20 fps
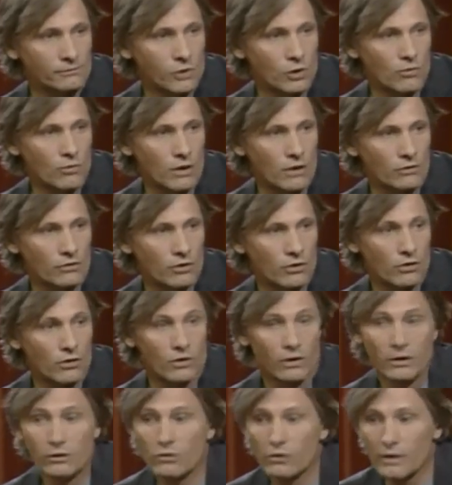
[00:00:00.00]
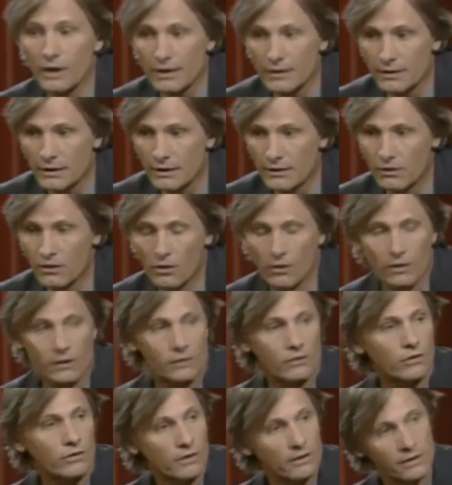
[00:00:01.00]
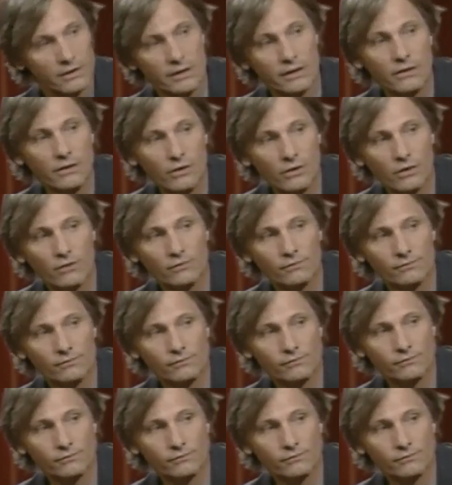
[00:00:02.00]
como actor, lo que estoy haciendo, lo que estoy diciendo,